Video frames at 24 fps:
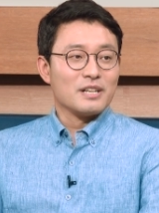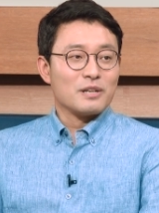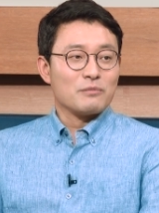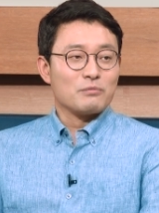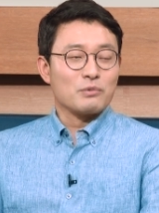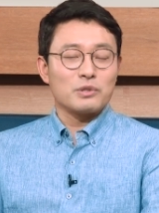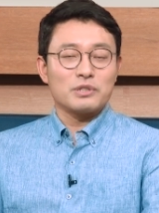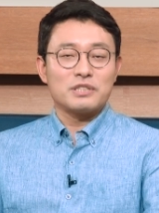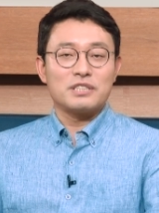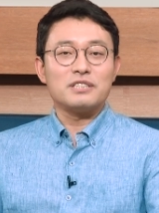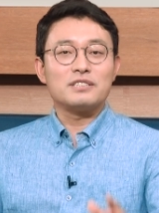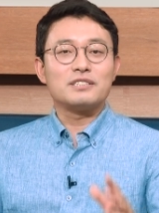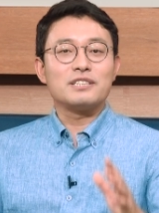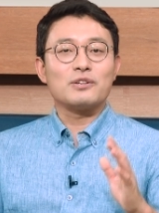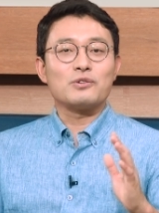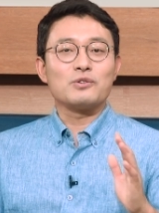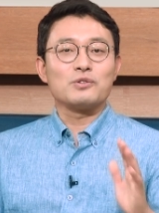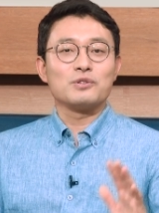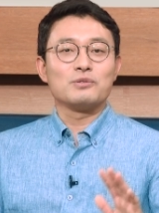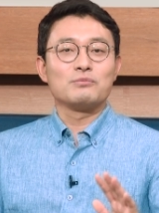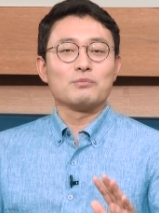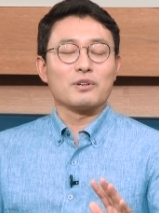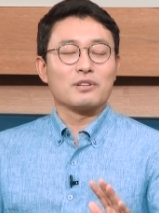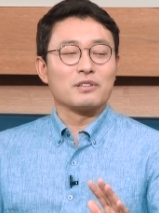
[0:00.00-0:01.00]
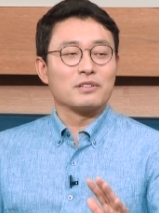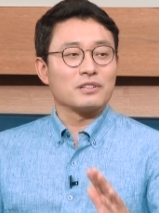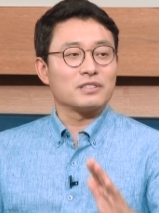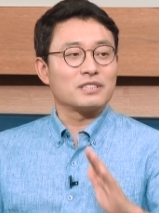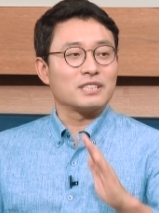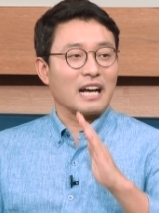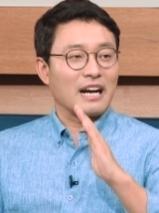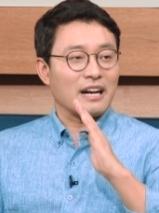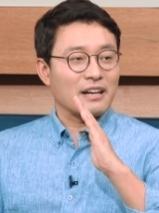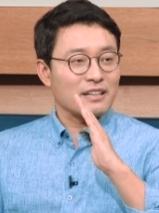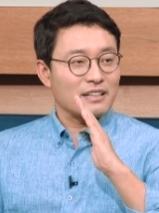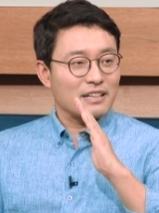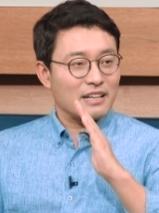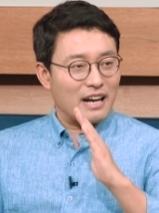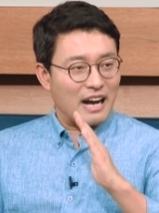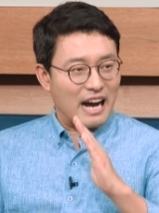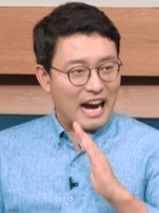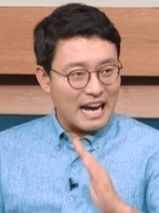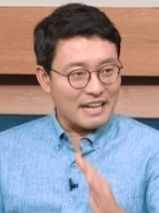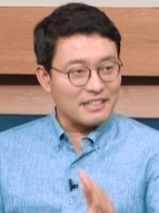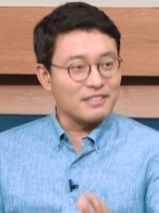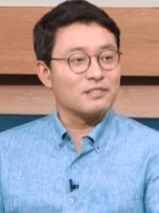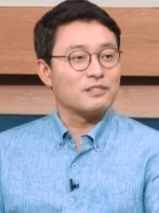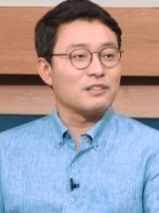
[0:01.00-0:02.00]
물론 실제로는 뭐 그렇지 않,
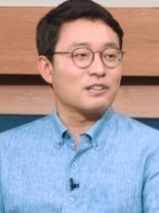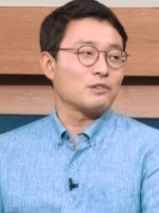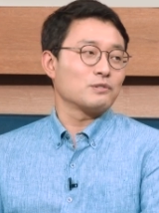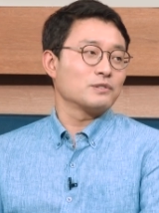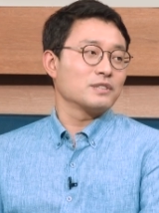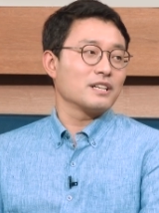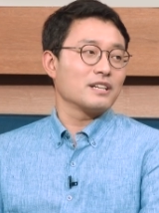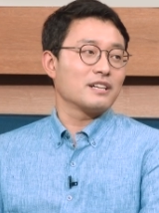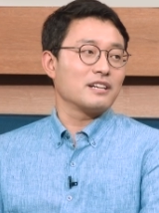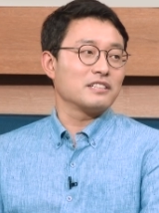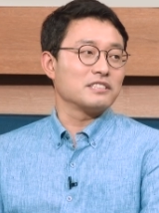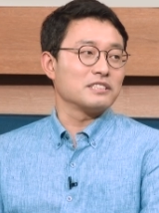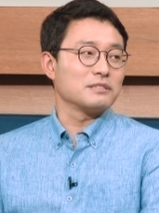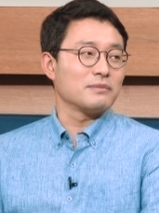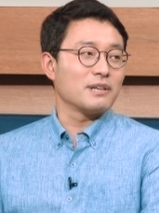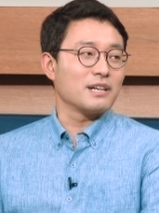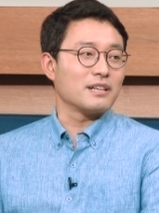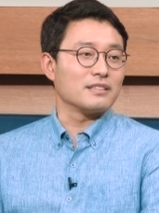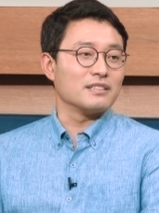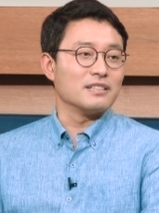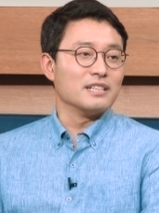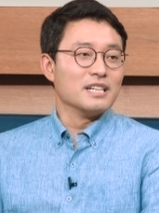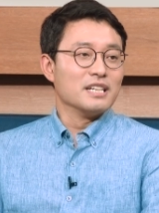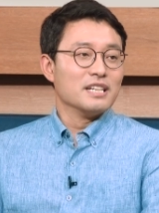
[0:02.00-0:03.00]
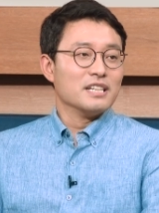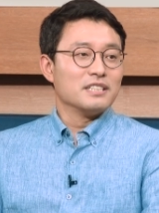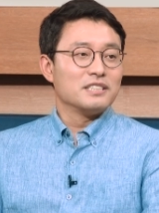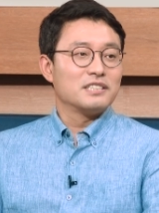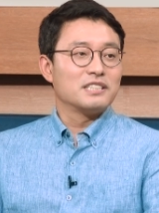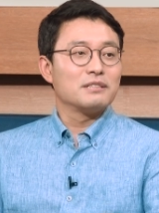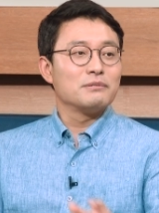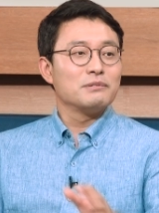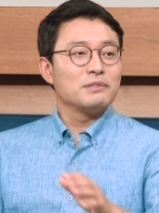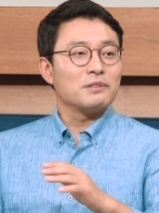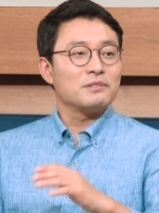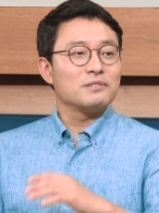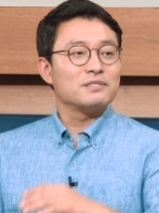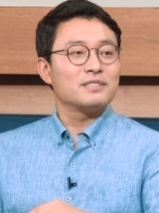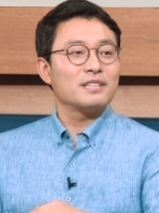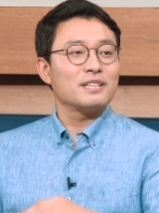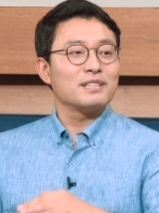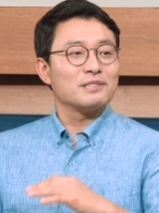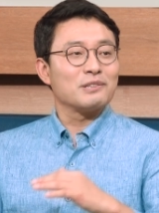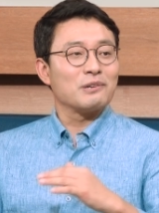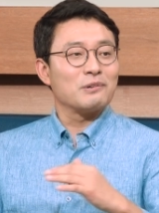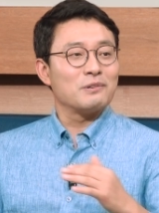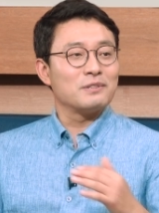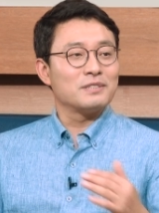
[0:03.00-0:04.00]
않을 거라고 생각하지만 지금
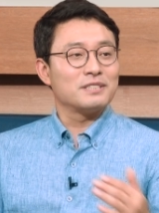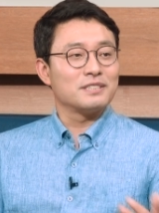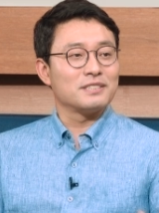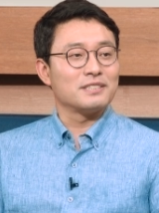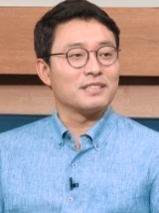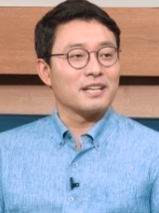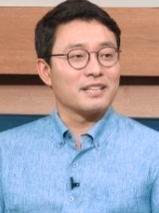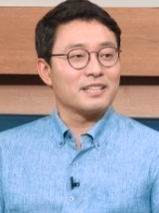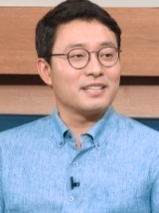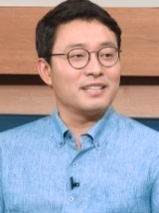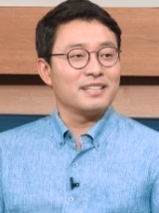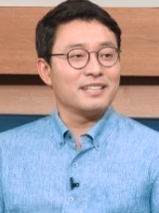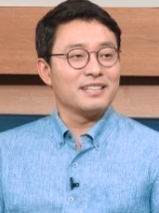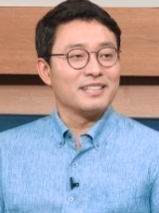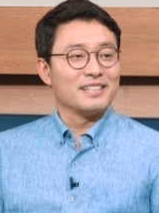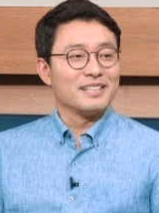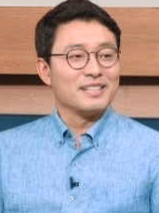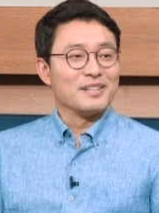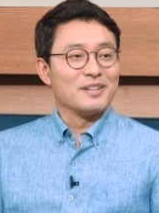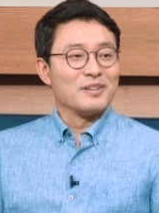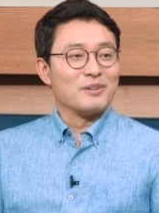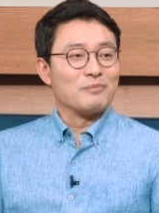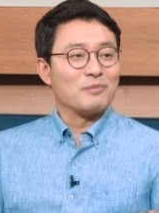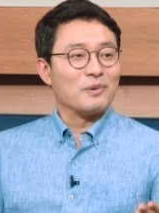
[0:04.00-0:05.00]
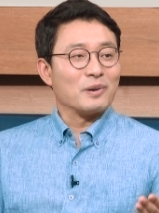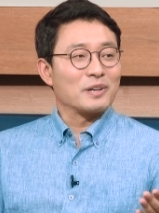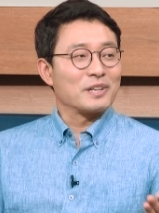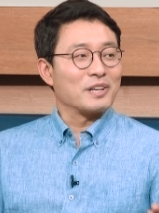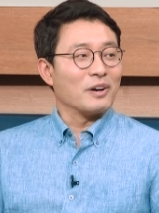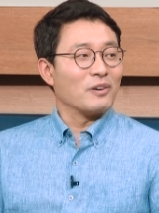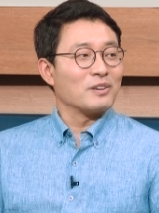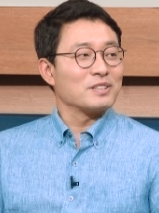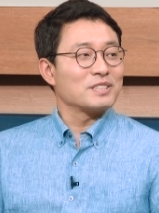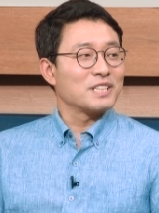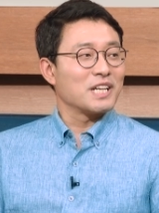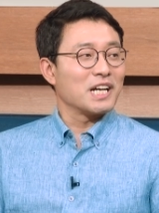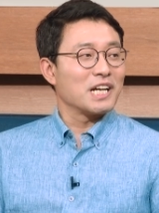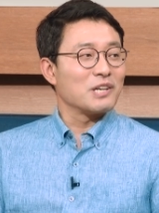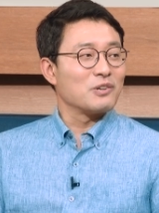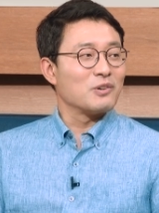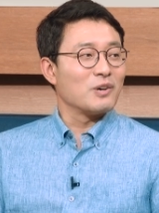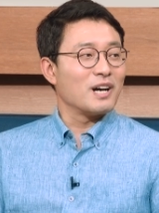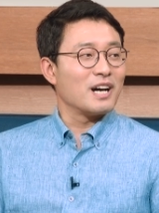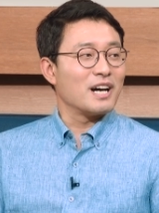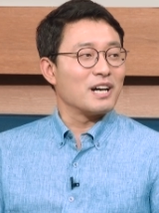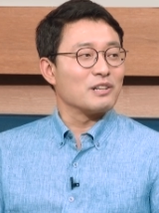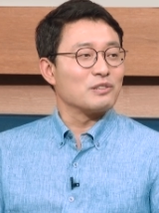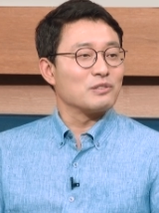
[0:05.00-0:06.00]
현재 서울시장이 뭐
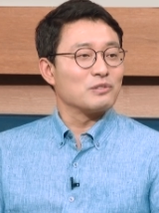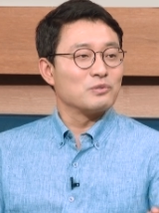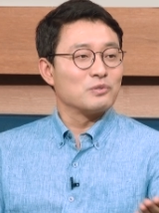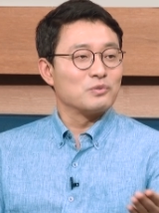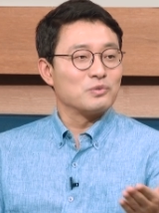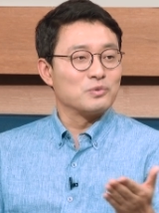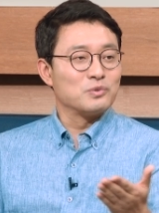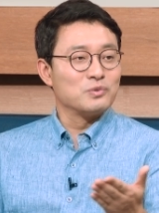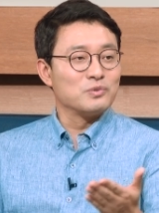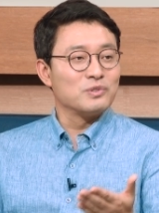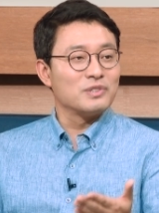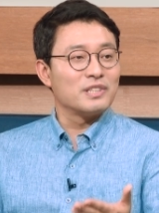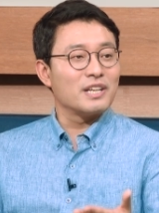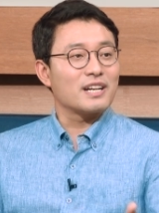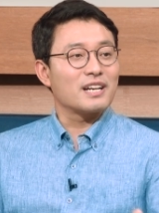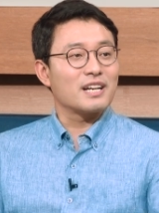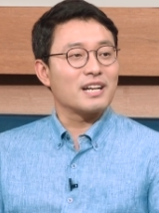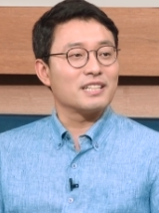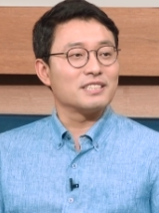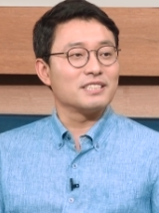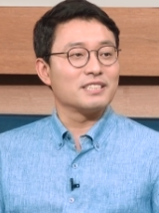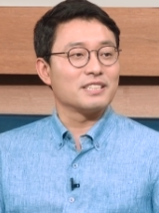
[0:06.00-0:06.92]
경찰과 군대까지